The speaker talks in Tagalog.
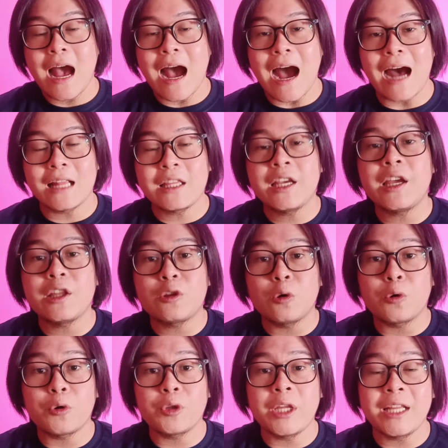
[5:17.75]
Ating
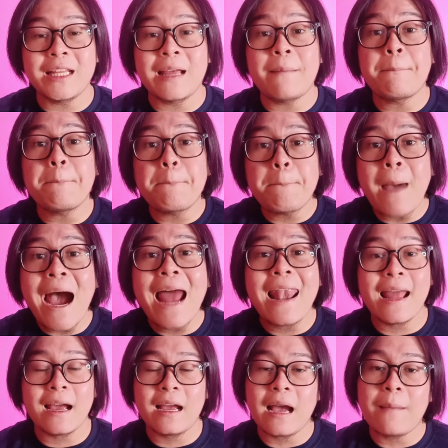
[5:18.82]
ituro din na
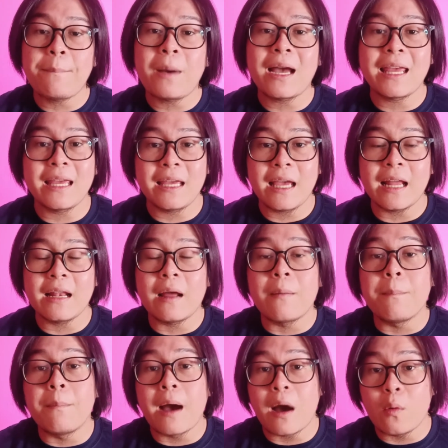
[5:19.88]
mahalaga pakinggan ang
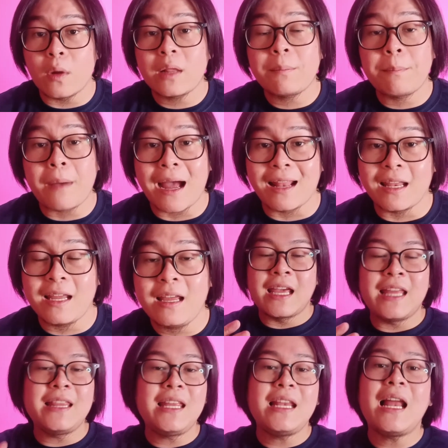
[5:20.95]
bawat panig.
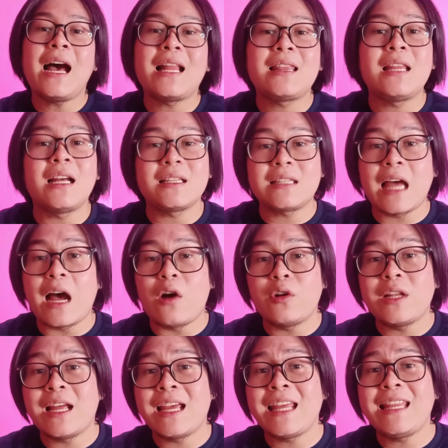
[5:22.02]
Hindi lahat ng tao
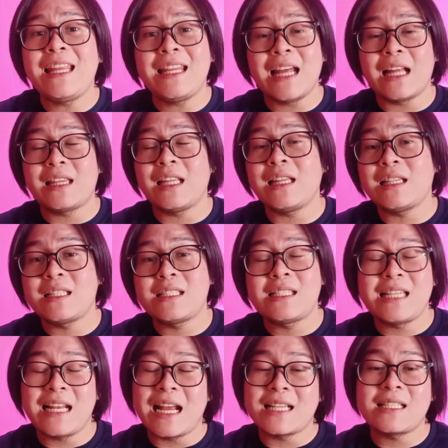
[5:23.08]
na hindi natin
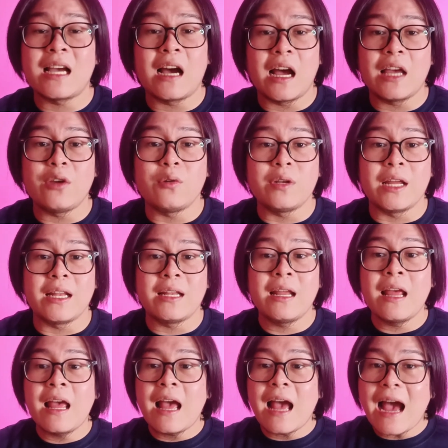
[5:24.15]
sinasang-ayunan
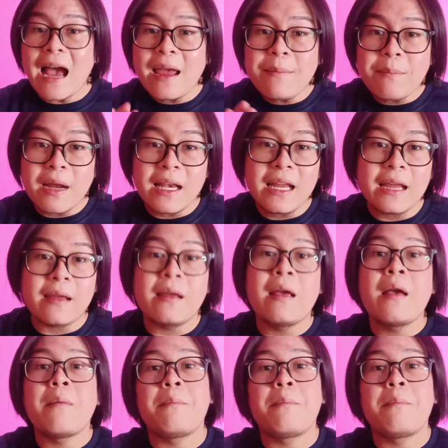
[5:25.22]
ay mali.